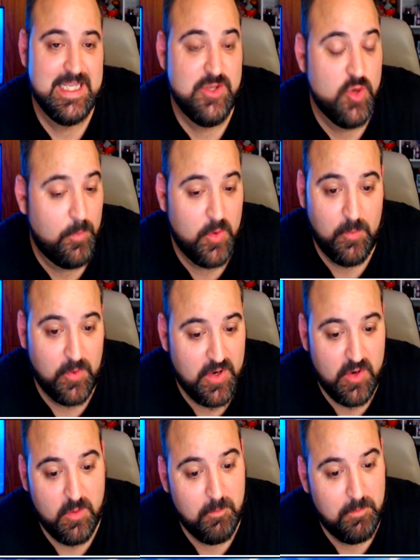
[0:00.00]
No puedo
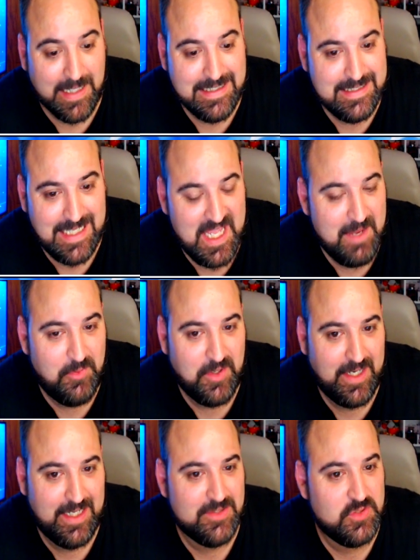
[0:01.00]
ponerlo en pantalla
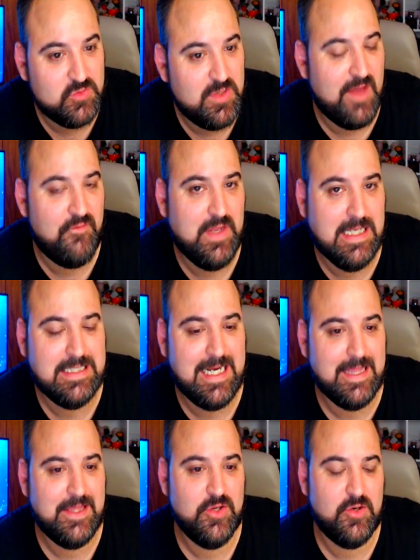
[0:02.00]
porque esto es una
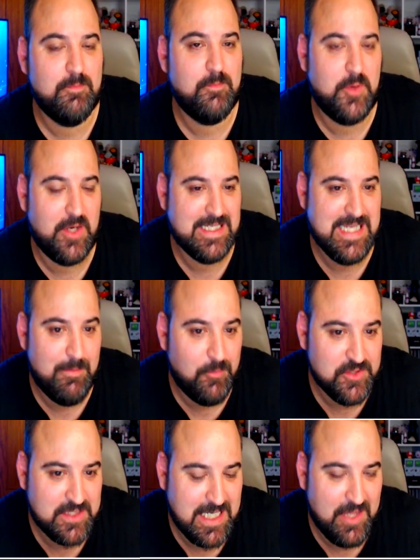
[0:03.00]
filtración, porque se han
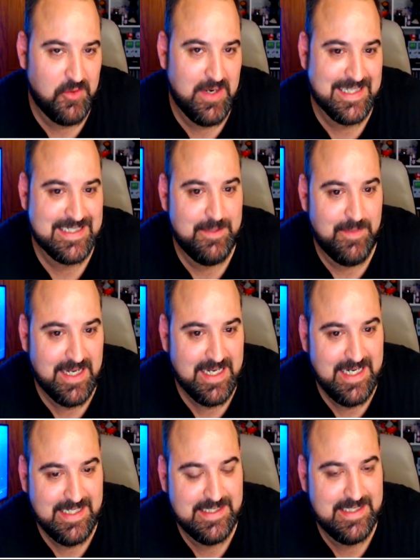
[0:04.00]
mostrado las
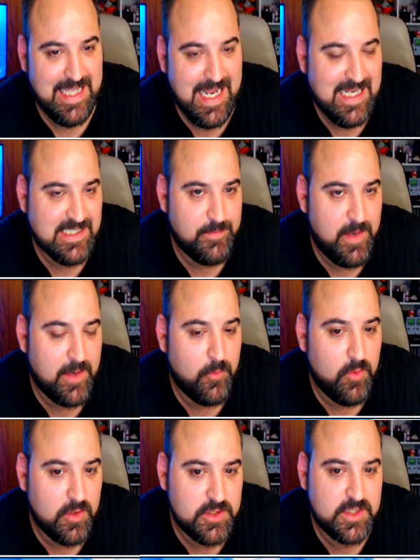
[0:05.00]
imágenes del
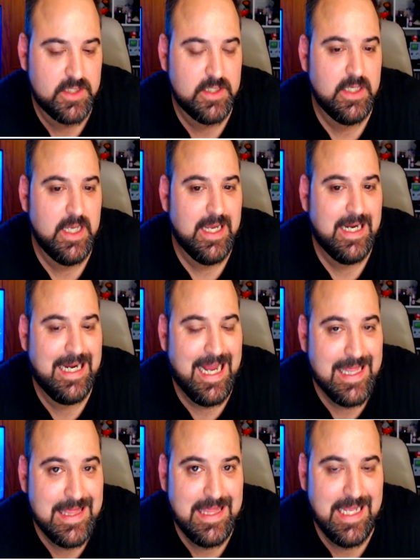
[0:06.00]
smartwatch
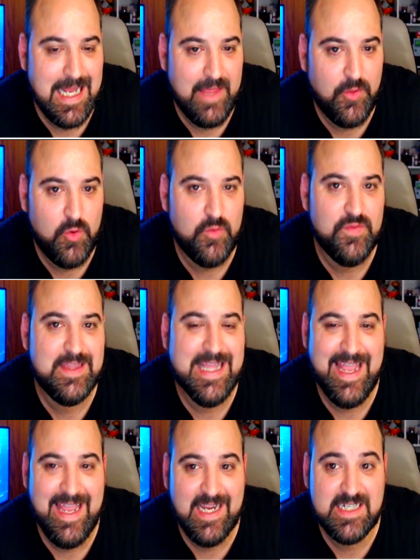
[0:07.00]
cancelado
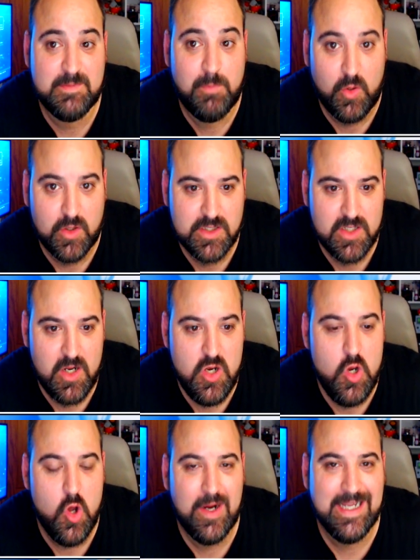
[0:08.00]
de Xbox.
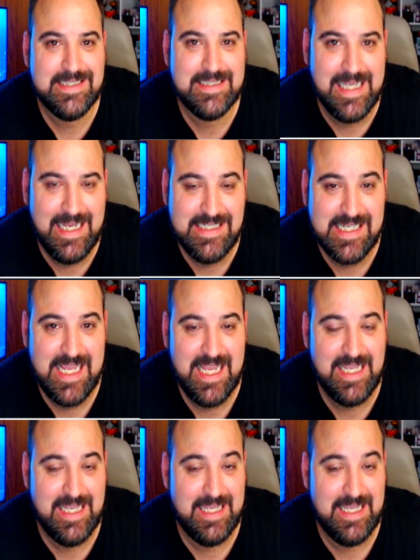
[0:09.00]
Lo que estáis